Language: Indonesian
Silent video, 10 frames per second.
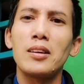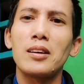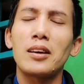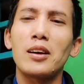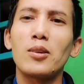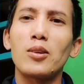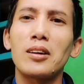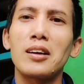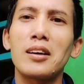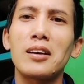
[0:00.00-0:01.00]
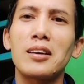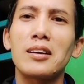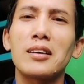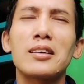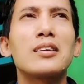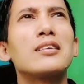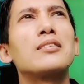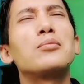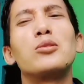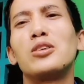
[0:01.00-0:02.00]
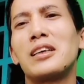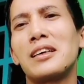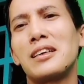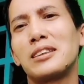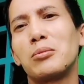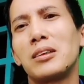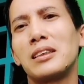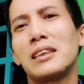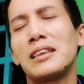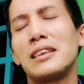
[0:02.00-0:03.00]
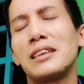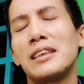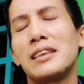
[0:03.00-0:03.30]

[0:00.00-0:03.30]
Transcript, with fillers: kalau orang nggak punya ya seperti saya ini ya